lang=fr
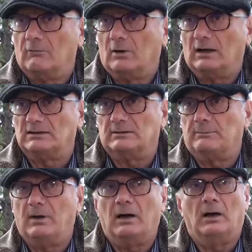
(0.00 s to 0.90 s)
Voilà, c'est
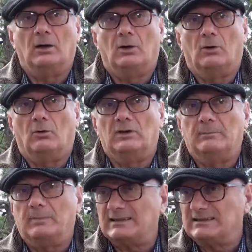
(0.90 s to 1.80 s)
pas on
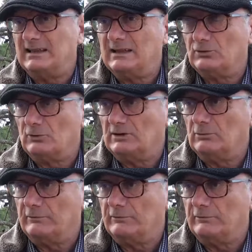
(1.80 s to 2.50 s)
n'est pas sélectionné